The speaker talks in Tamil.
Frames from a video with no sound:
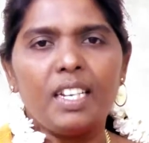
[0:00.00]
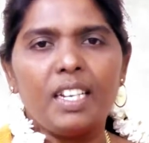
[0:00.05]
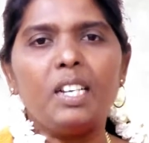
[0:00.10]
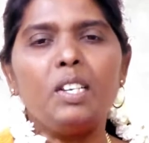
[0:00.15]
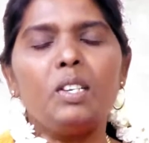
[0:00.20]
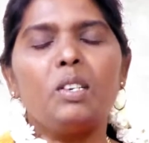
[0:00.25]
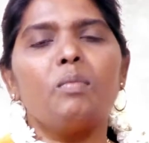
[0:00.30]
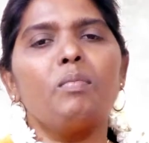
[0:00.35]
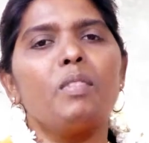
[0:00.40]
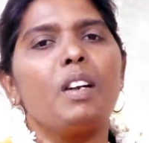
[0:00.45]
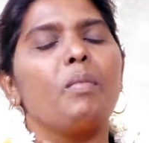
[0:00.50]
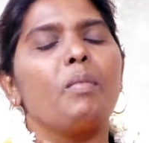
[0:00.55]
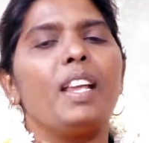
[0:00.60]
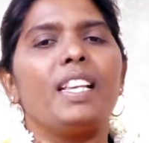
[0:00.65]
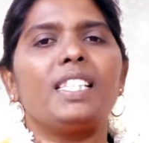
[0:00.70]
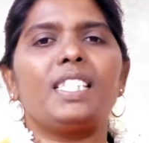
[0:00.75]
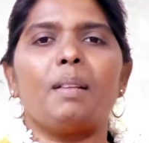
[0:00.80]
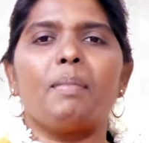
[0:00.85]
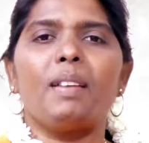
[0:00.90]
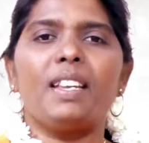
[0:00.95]
இன்றும்
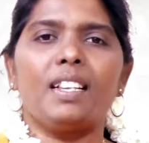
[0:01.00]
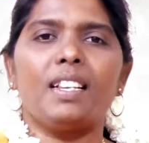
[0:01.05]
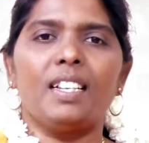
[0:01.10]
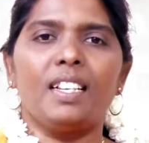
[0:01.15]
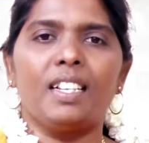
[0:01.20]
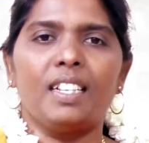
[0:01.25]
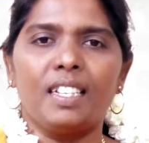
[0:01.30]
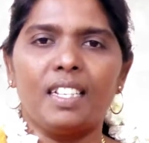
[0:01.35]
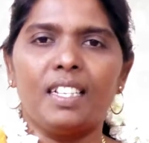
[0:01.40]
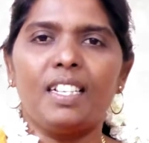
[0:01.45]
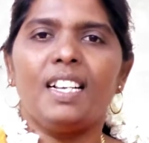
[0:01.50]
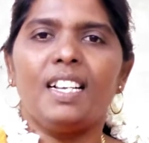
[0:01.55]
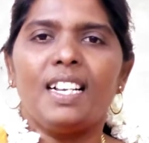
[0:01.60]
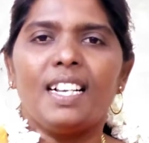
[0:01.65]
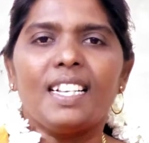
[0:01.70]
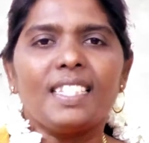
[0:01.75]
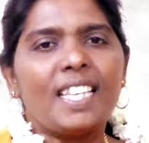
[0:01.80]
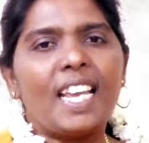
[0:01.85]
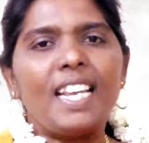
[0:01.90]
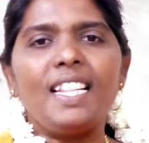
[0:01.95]
நம்முடைய சபை
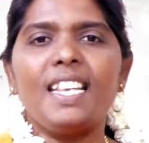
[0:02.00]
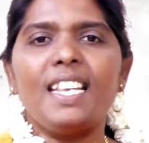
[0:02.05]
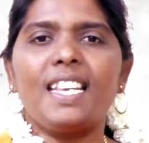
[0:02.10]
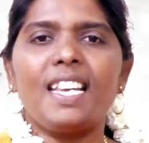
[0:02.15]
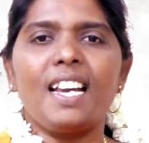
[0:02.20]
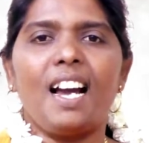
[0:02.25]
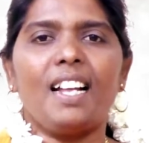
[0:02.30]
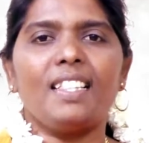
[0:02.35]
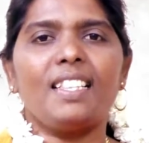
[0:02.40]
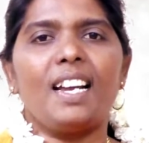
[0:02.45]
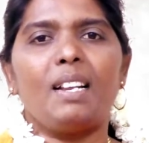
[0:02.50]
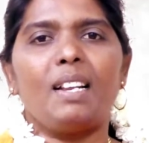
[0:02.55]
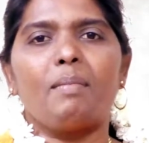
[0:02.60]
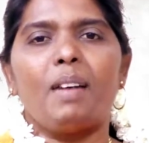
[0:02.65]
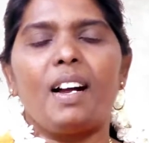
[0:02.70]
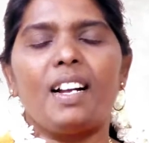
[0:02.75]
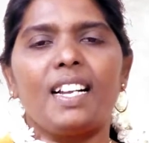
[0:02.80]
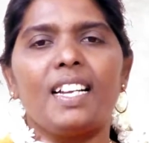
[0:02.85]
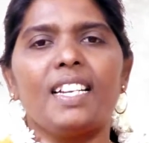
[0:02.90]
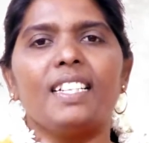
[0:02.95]
செய்திக்கு
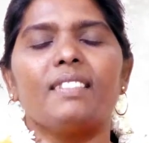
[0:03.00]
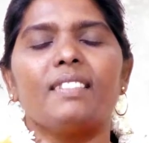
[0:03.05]
ஆதாரமாக